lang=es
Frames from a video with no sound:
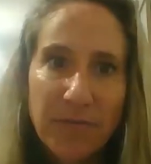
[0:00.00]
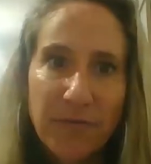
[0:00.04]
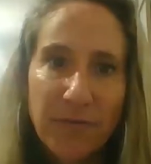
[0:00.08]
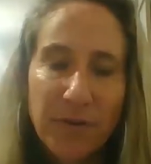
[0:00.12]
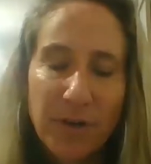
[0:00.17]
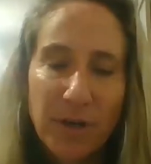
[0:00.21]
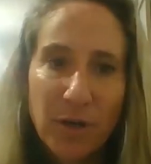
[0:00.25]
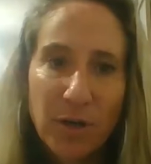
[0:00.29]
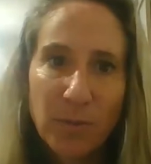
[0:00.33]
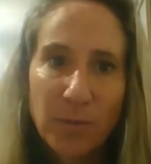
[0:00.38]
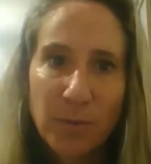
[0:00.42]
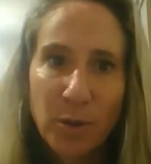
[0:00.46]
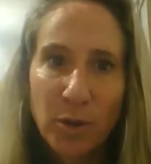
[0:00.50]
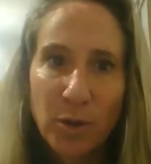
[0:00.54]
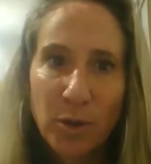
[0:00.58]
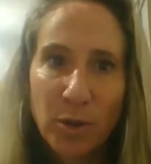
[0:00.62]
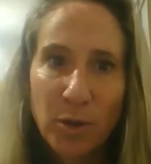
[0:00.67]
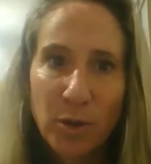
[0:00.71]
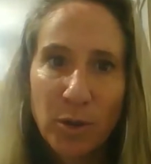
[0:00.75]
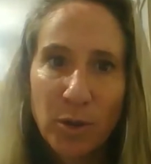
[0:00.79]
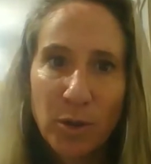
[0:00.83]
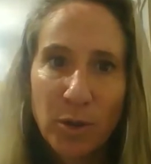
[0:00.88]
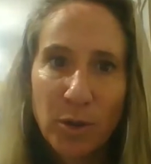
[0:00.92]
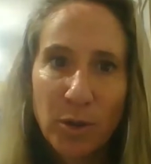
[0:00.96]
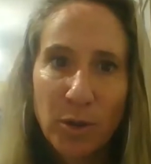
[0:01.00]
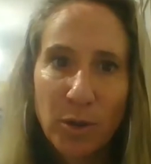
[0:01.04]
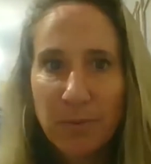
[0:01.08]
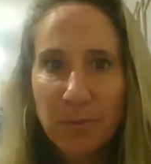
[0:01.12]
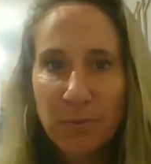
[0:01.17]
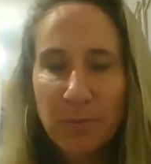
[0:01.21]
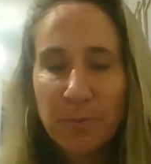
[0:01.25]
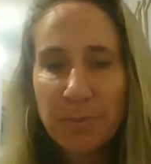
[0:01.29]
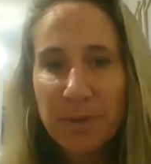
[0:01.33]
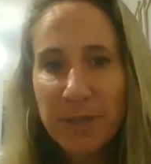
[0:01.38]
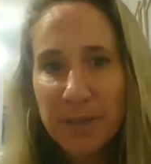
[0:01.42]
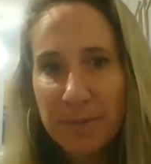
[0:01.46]
fue como un,
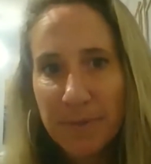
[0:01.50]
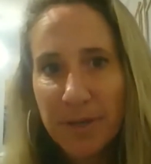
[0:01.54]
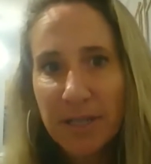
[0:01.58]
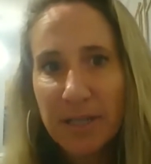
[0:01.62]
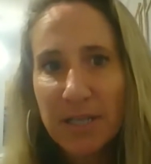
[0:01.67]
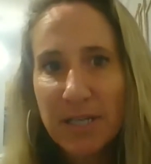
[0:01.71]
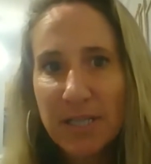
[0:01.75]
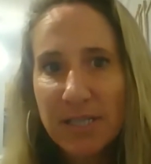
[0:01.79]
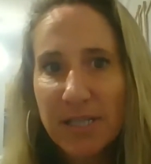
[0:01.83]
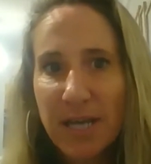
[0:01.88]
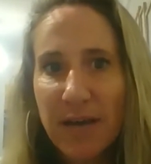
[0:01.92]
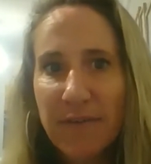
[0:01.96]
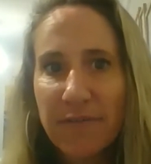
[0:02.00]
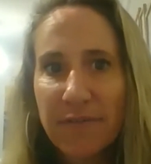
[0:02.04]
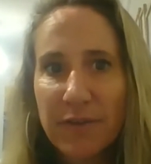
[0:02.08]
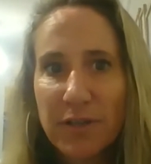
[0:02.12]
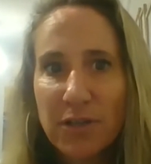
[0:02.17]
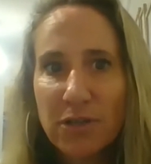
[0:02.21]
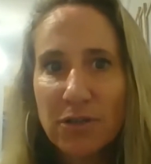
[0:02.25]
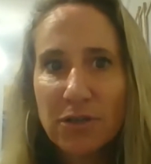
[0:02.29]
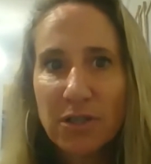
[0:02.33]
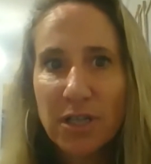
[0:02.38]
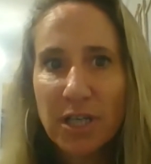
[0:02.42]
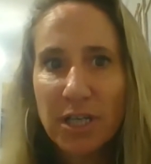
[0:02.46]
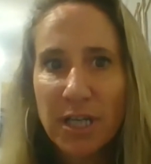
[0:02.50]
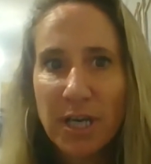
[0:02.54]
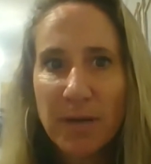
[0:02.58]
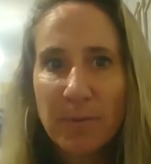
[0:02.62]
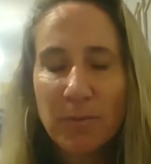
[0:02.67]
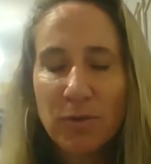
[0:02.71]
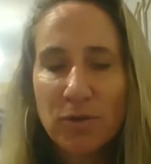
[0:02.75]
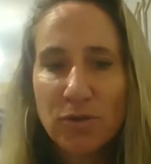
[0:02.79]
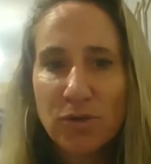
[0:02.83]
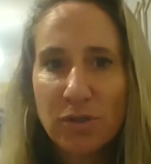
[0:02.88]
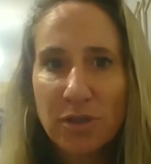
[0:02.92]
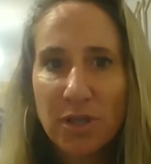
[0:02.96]
primer desafío,
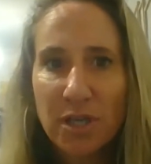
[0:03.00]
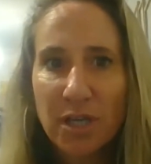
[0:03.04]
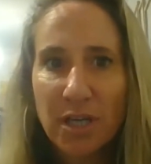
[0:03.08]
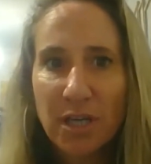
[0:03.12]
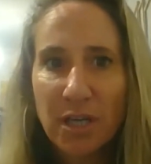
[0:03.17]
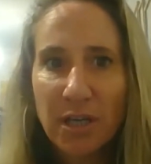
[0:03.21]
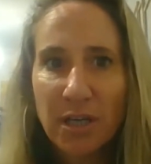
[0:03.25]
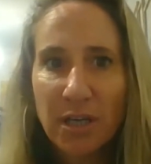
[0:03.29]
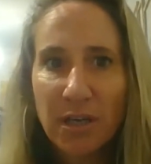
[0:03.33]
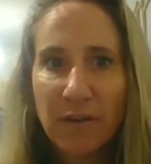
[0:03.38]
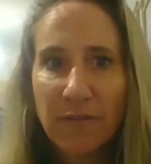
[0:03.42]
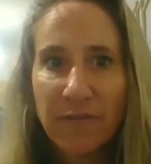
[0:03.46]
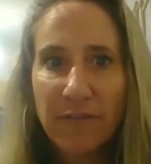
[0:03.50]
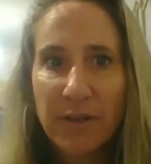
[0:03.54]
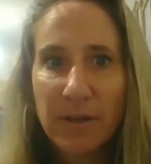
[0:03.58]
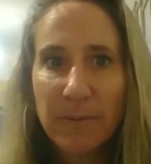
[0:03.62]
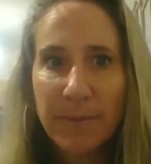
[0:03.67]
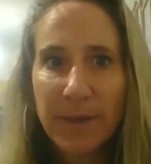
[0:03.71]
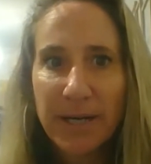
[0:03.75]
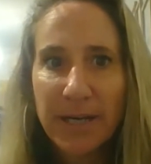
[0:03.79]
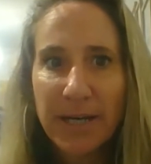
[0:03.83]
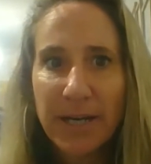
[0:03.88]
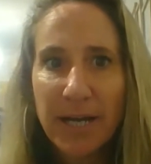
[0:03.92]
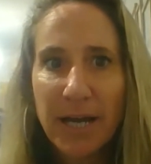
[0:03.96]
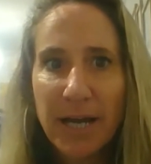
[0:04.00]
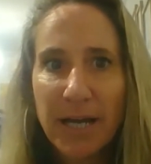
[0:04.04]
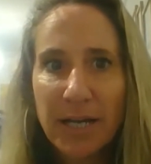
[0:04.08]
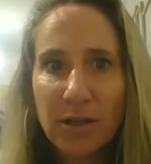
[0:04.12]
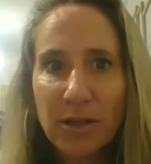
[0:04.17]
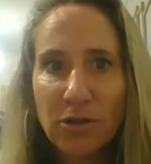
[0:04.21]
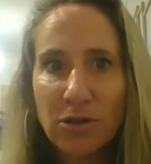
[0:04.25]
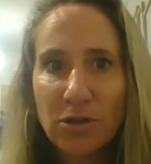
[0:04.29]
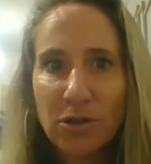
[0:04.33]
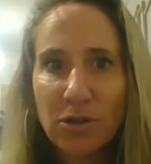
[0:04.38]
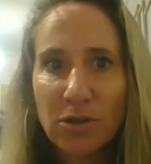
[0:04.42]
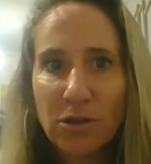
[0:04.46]
queríamos eh, filmar
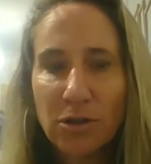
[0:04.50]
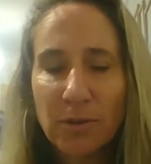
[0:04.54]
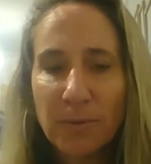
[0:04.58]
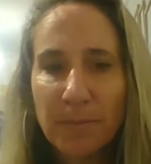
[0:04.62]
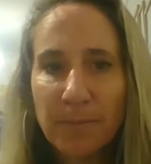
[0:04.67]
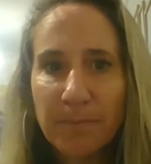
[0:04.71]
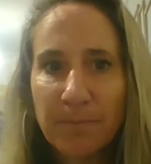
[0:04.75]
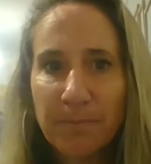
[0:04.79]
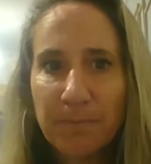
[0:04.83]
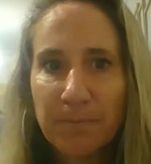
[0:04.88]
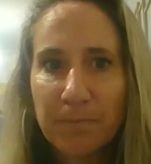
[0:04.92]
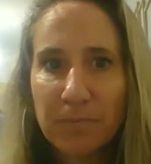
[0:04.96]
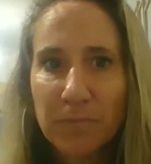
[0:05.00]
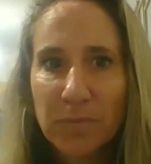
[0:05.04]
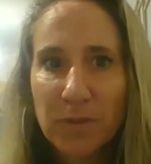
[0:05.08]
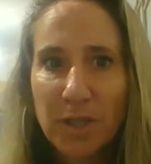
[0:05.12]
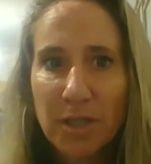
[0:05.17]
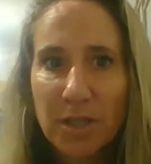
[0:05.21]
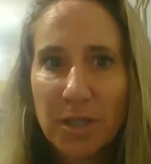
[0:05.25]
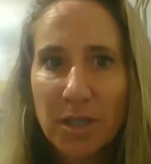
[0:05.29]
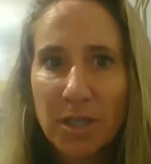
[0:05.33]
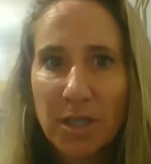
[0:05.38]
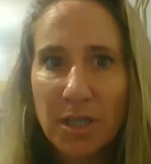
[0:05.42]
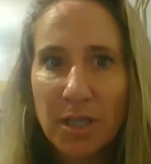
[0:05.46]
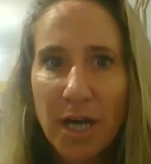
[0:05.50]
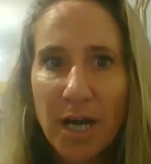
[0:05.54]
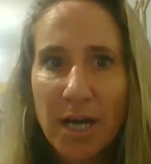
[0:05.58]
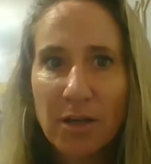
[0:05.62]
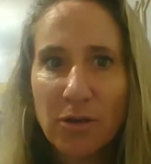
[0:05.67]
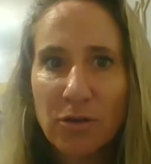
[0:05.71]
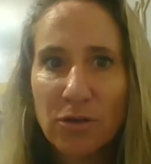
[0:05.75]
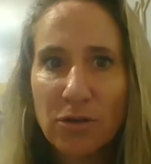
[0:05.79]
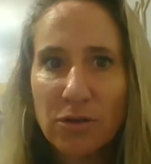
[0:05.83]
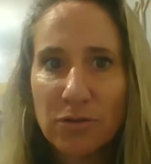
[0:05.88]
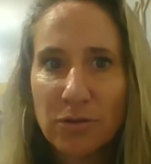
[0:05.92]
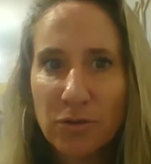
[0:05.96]
algo, mm, eh,
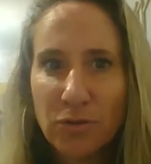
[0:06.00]
algo,